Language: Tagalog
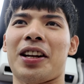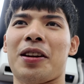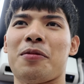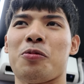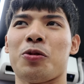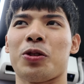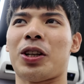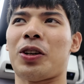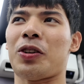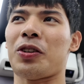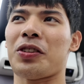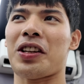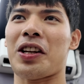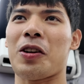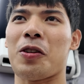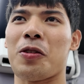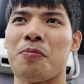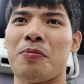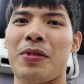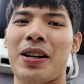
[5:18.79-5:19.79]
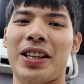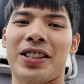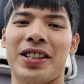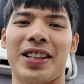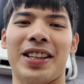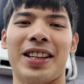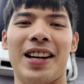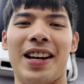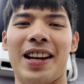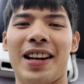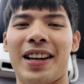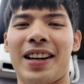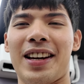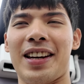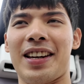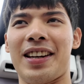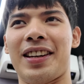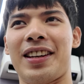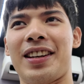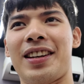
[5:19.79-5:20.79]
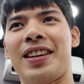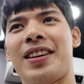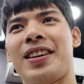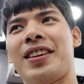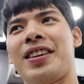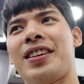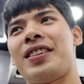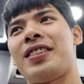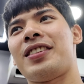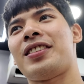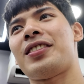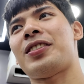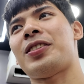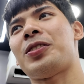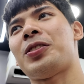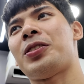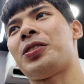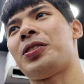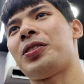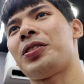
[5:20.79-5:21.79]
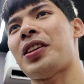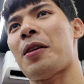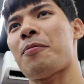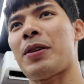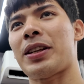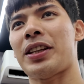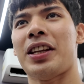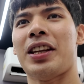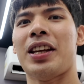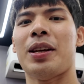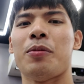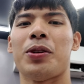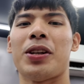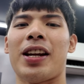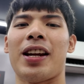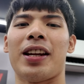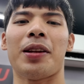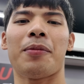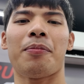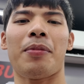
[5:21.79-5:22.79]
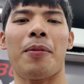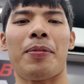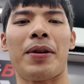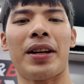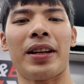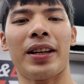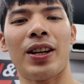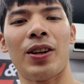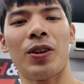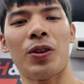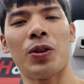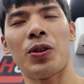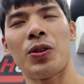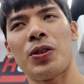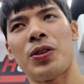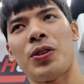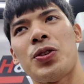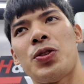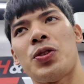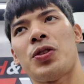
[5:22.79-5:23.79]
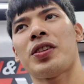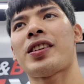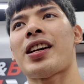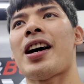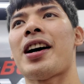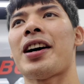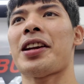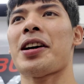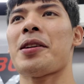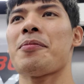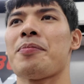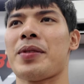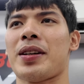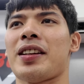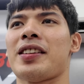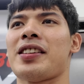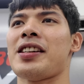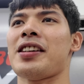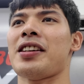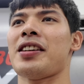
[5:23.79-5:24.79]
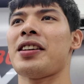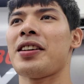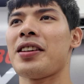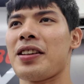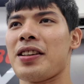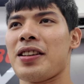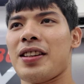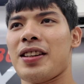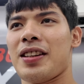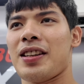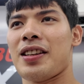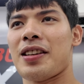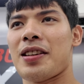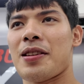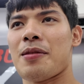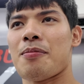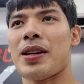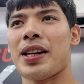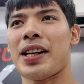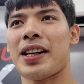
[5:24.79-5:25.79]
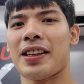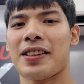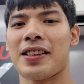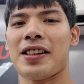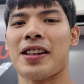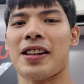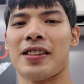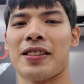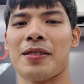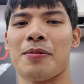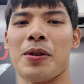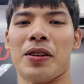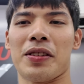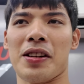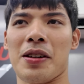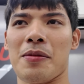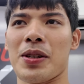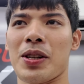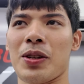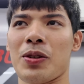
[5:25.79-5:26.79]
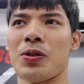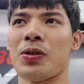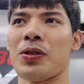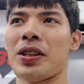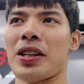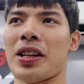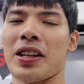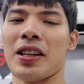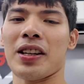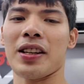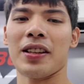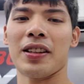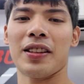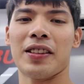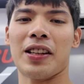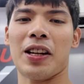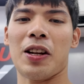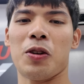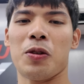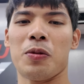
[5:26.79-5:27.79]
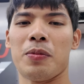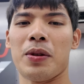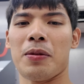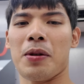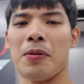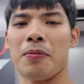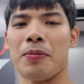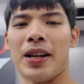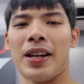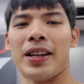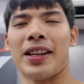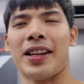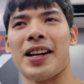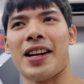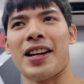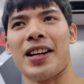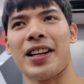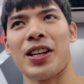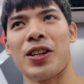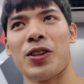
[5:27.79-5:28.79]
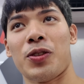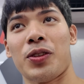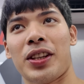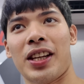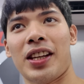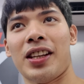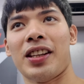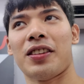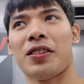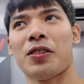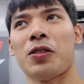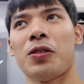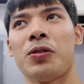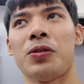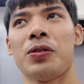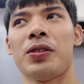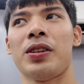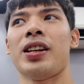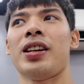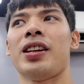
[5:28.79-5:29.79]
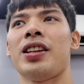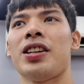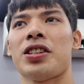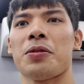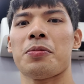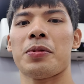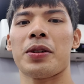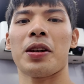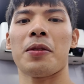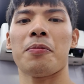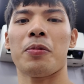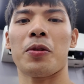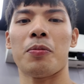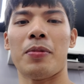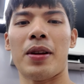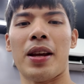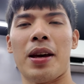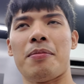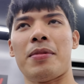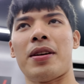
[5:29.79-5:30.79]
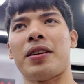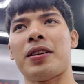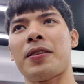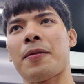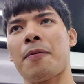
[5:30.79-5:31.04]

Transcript: Nakalimutan ko, sa loob pala siya nilalagay. So, dapat hindi mo na natin papalagay yung, yung sa harap kasi may gas-gas pero sabi ni Kuya, sa loob naman pala nilalagay yung tint. So, hindi siya magiging problema.